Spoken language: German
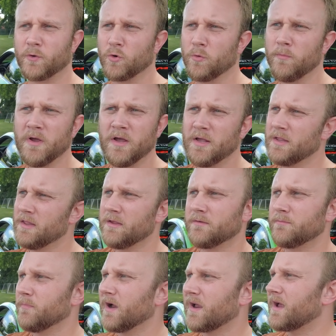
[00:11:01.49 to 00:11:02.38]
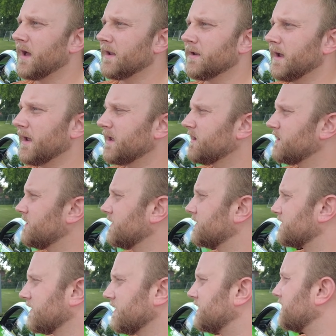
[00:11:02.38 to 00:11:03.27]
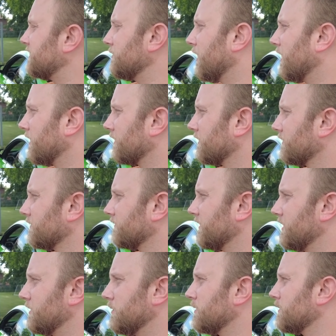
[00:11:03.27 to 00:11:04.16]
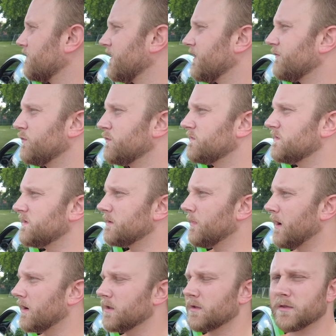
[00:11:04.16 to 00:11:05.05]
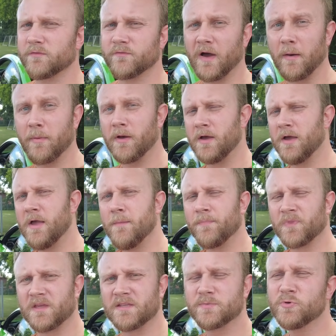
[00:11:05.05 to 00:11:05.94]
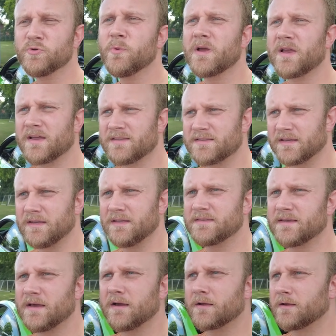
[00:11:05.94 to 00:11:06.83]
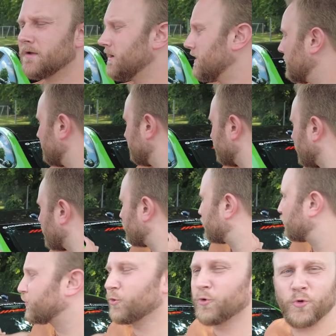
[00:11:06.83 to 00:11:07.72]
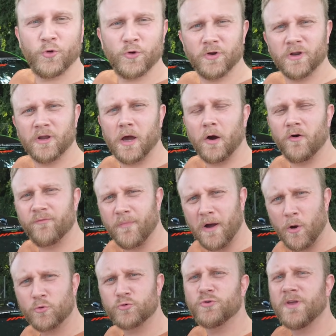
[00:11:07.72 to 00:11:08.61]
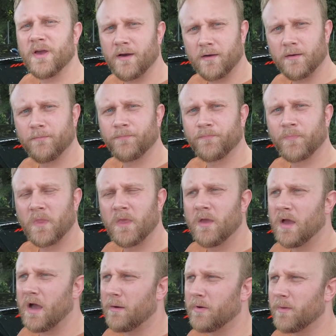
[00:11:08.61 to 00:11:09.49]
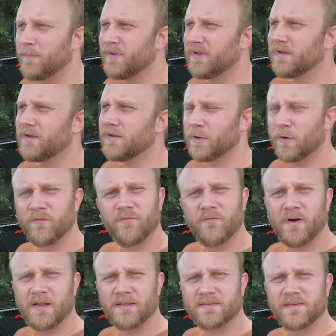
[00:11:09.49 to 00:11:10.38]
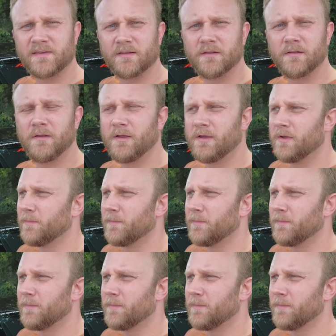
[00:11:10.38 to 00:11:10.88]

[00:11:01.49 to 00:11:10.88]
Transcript: Warum? Man kann eigentlich nichts richtig machen, weil irgendwer fühlt sich immer angegriffen. Aber jetzt muss man mal ganz ehrlich sagen, grün auf dem Auto ja, aber bitte nicht auf dem Wahlzettel.